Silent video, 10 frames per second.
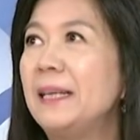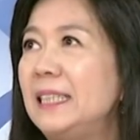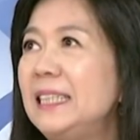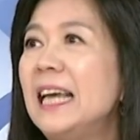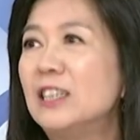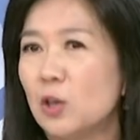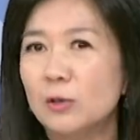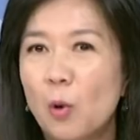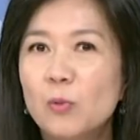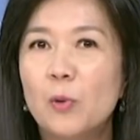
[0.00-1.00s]
被。验收
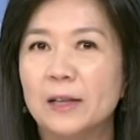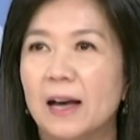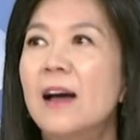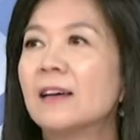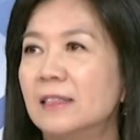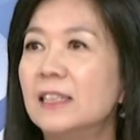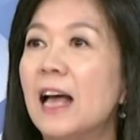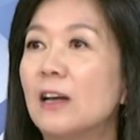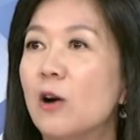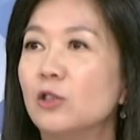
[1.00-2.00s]
通过的，可是，
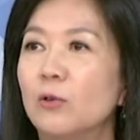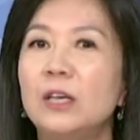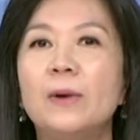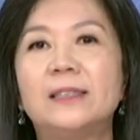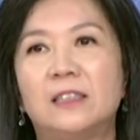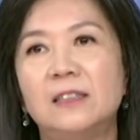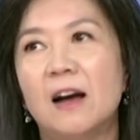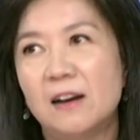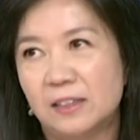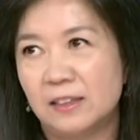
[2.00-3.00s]
在高雄，因为执
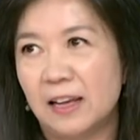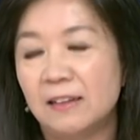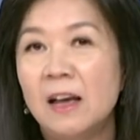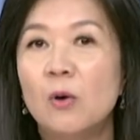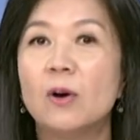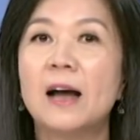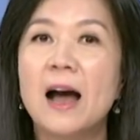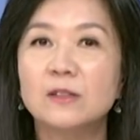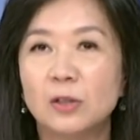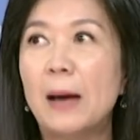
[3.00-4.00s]
政二十年，我刚
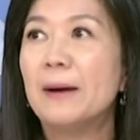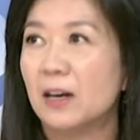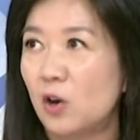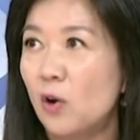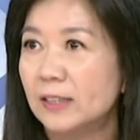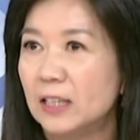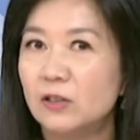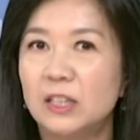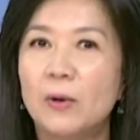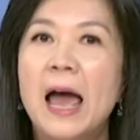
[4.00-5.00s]
刚说他们很 c o s
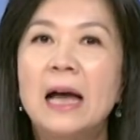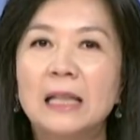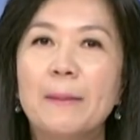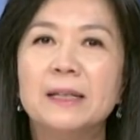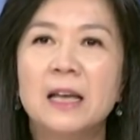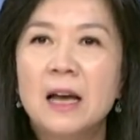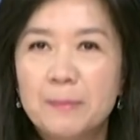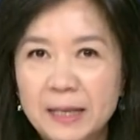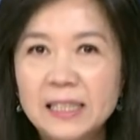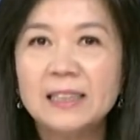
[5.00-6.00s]
就是因为他们
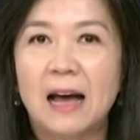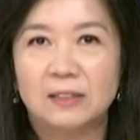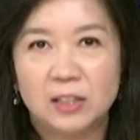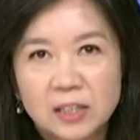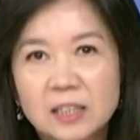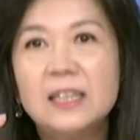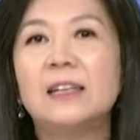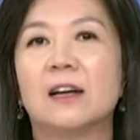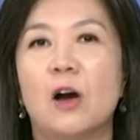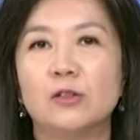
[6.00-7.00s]
民进党吃定
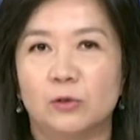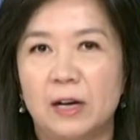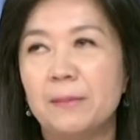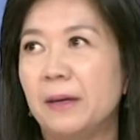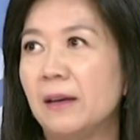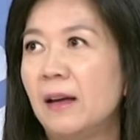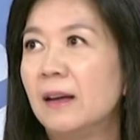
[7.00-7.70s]
了高雄人民，